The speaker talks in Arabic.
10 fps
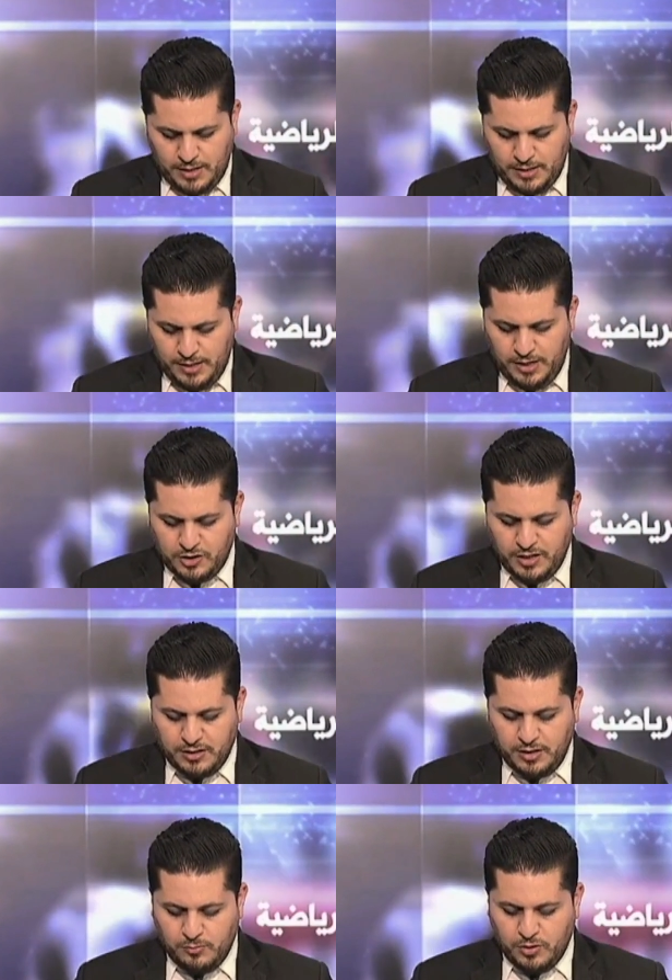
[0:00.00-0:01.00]
لجنة
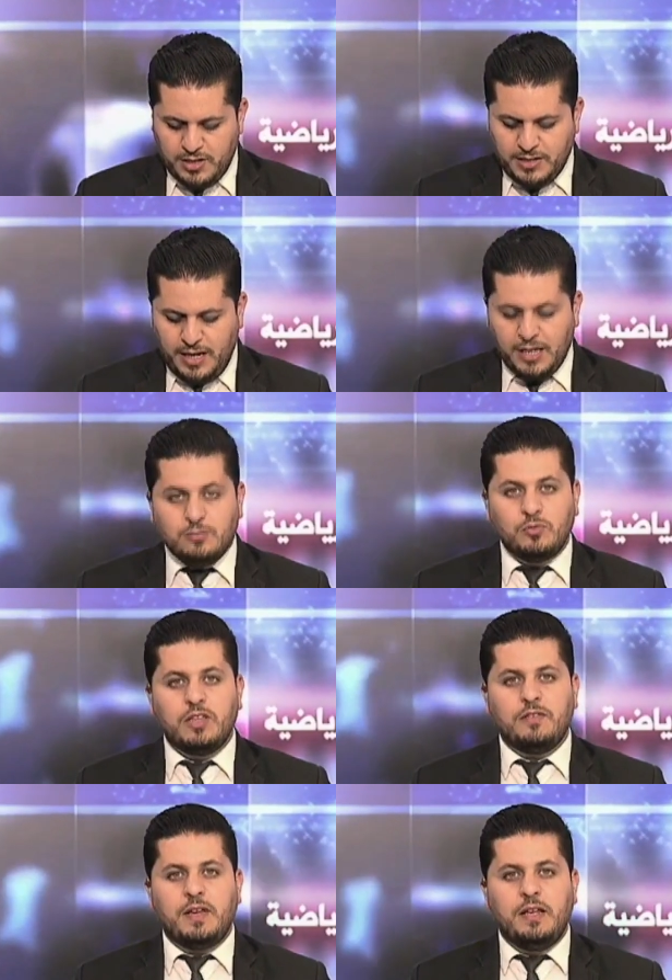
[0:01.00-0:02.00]
المنازعات
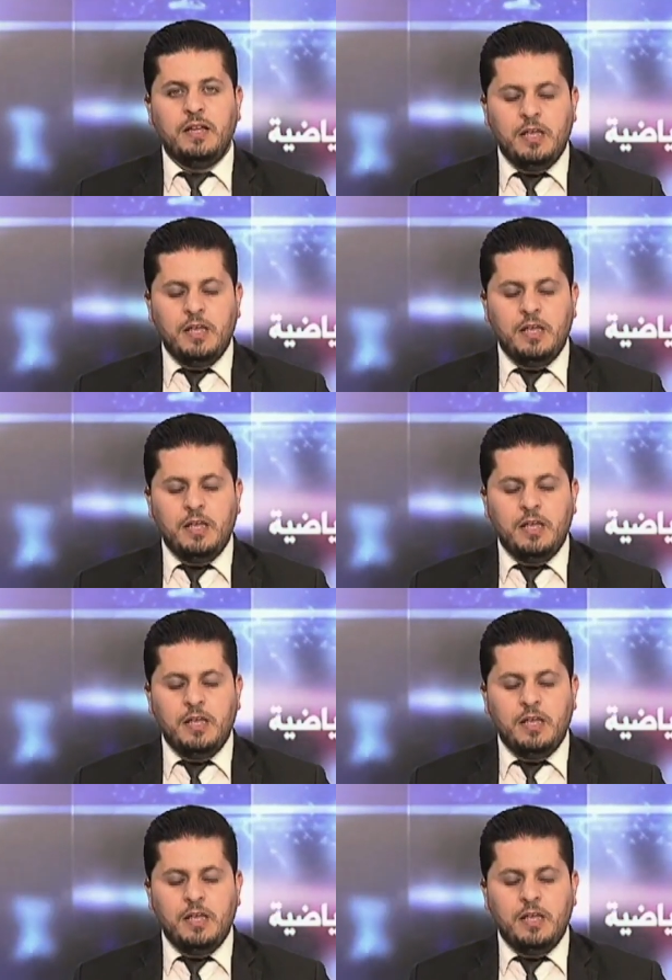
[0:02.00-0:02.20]
مضيفا